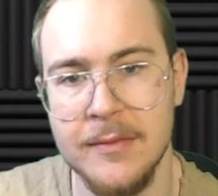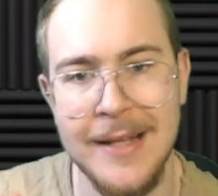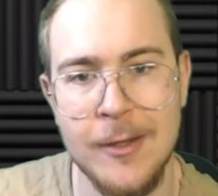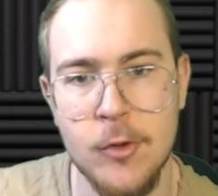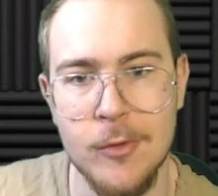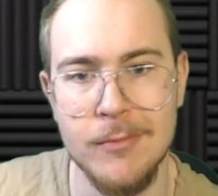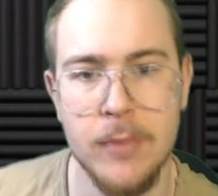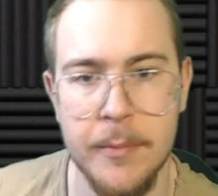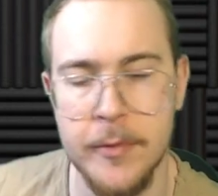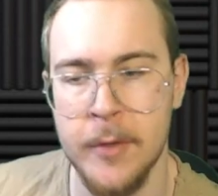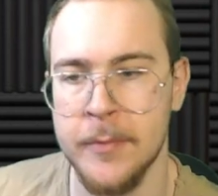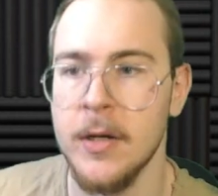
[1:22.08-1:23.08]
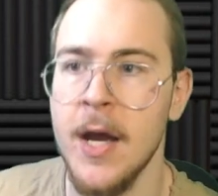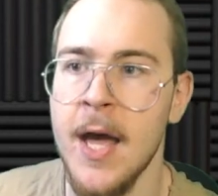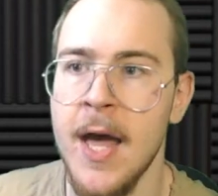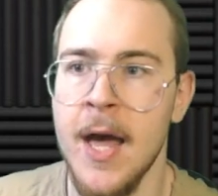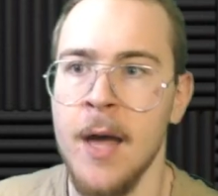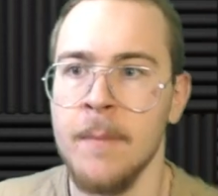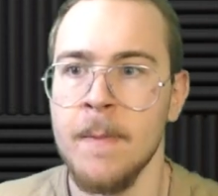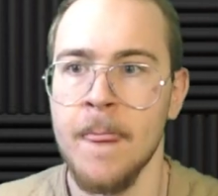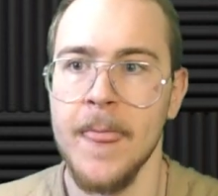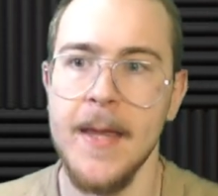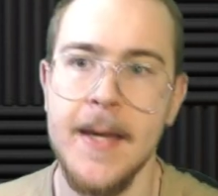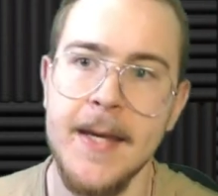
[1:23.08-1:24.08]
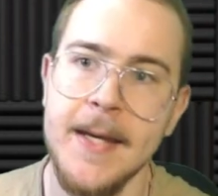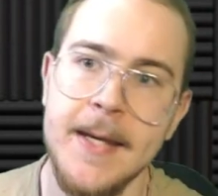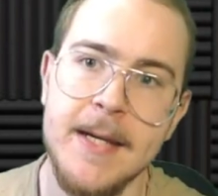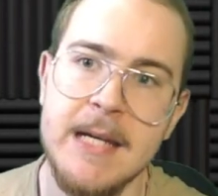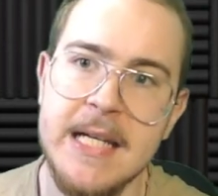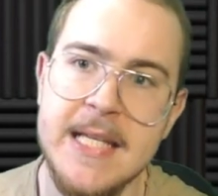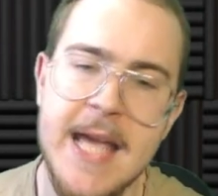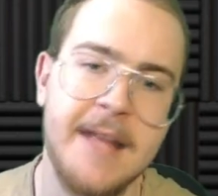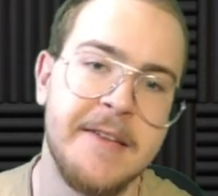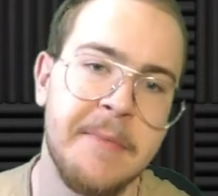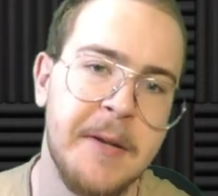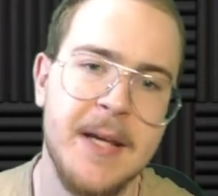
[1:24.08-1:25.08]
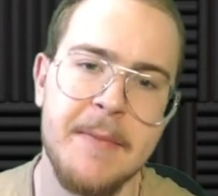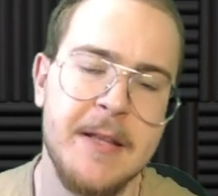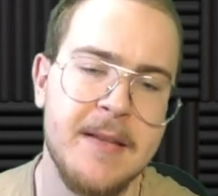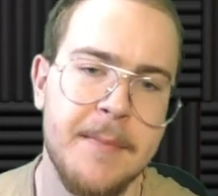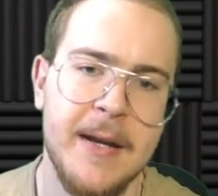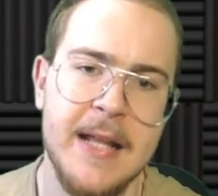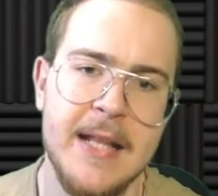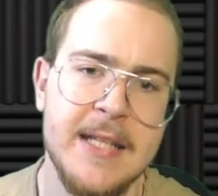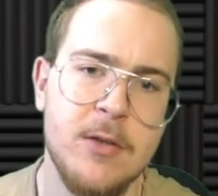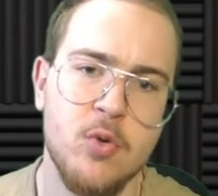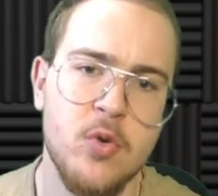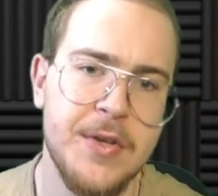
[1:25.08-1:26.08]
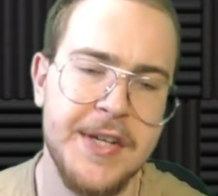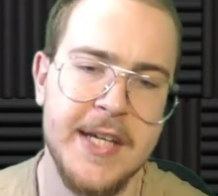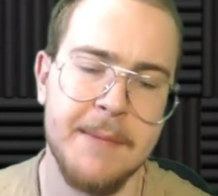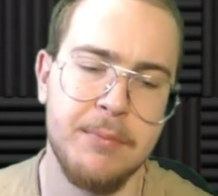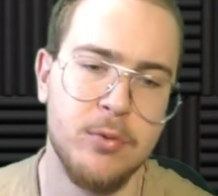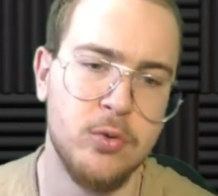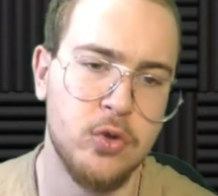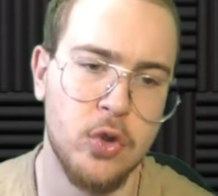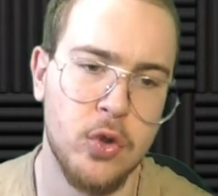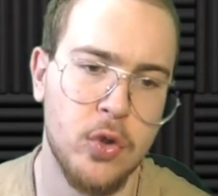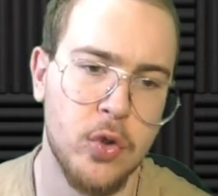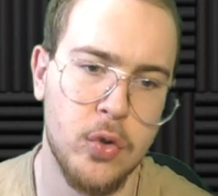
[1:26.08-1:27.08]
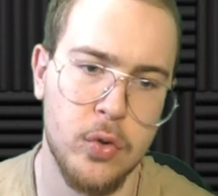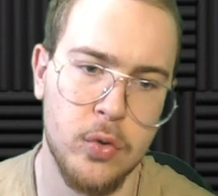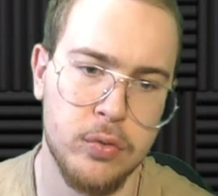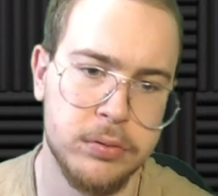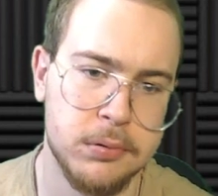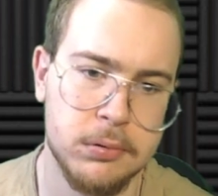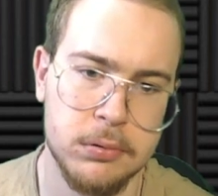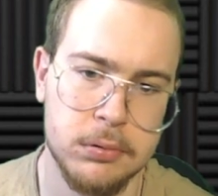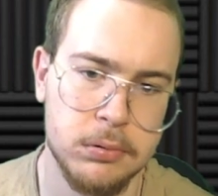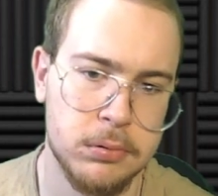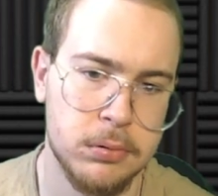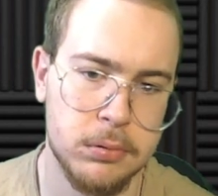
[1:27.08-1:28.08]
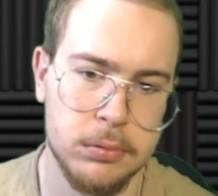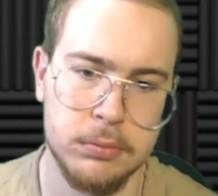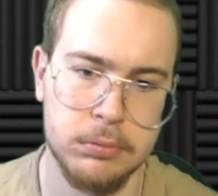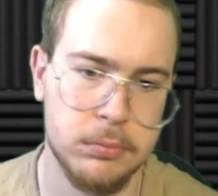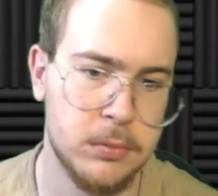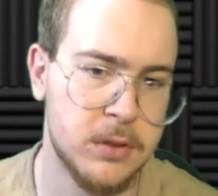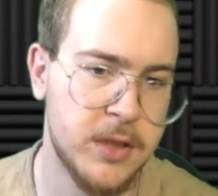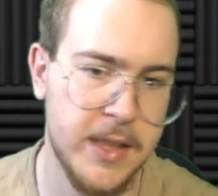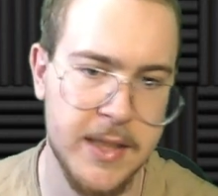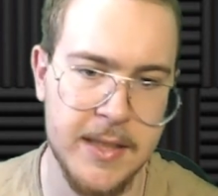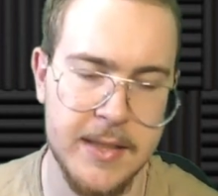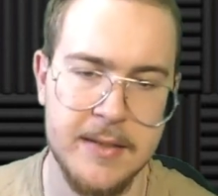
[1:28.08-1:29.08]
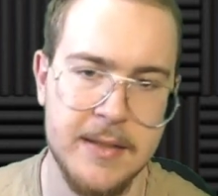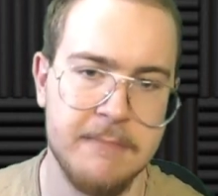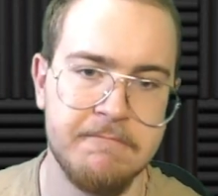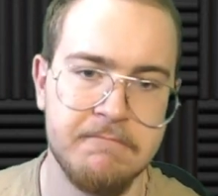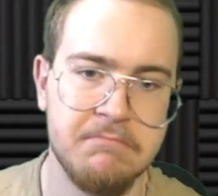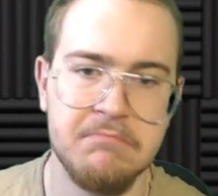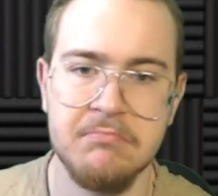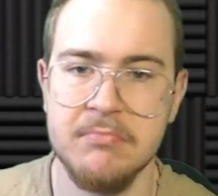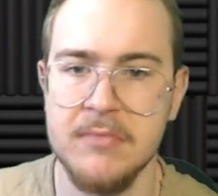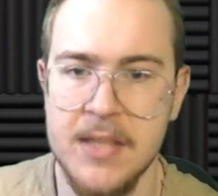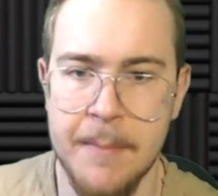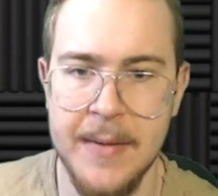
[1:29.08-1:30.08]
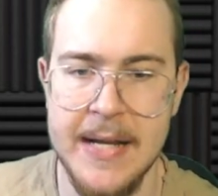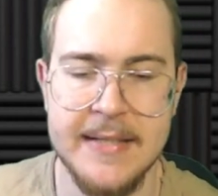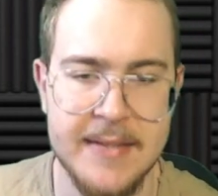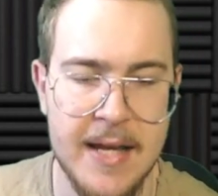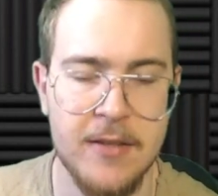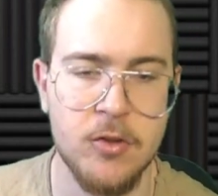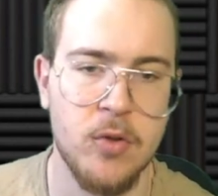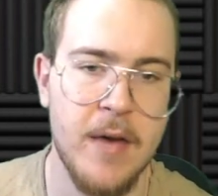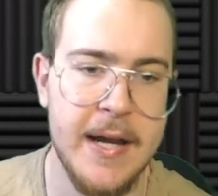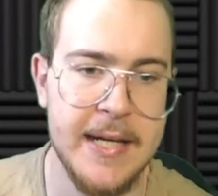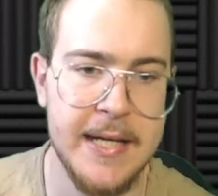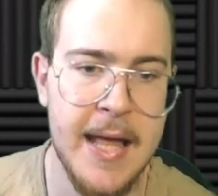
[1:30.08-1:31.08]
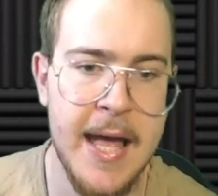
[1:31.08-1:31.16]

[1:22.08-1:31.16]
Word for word: la combo proprio. E niente, praticamente parla di lui che appunto Sì, sì, si appresta a trovare